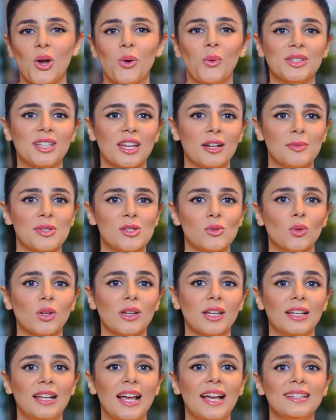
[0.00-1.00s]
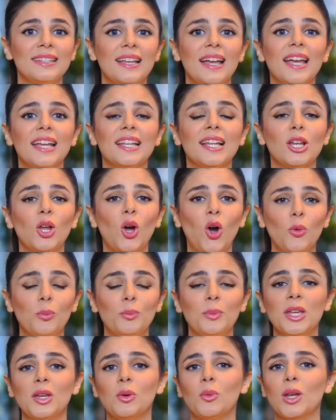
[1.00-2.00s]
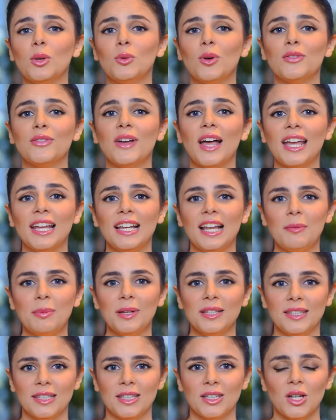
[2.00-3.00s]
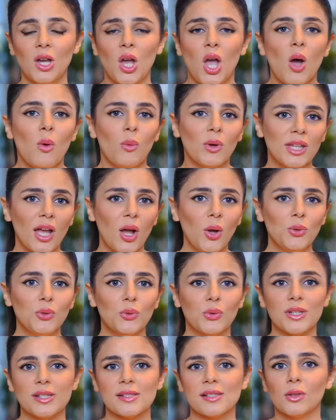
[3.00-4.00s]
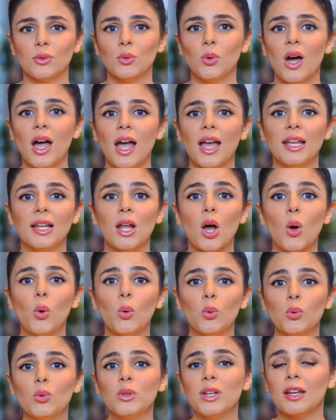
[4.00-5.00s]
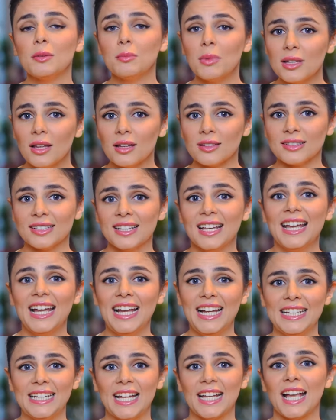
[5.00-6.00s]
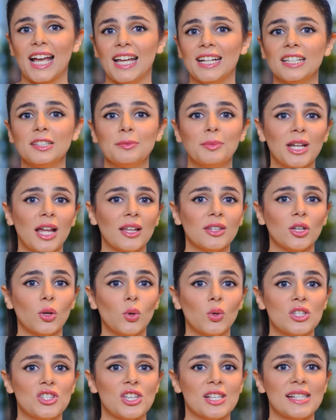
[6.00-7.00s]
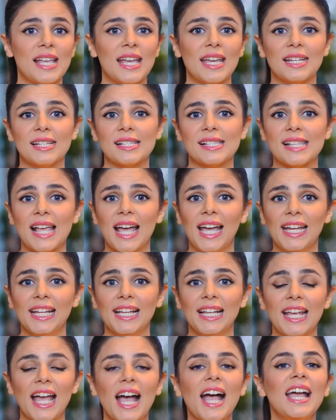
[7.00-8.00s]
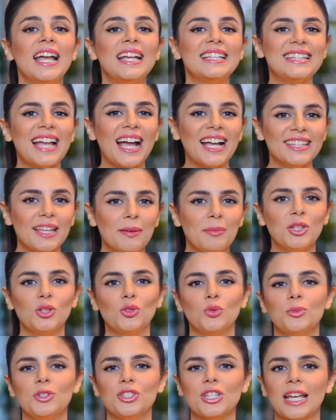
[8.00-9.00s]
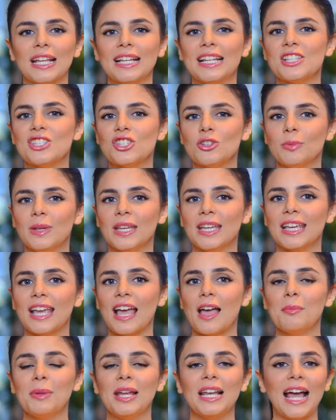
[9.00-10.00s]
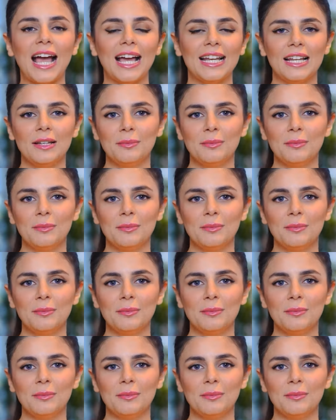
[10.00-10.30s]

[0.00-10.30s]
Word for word: وترمز القلادة إلى الحب والوفاء الأبدي وتعود قصتها إلى قرون مضت حين كانت مناطق الجزائر الساحلية تعتمد بشكل شبه كامل على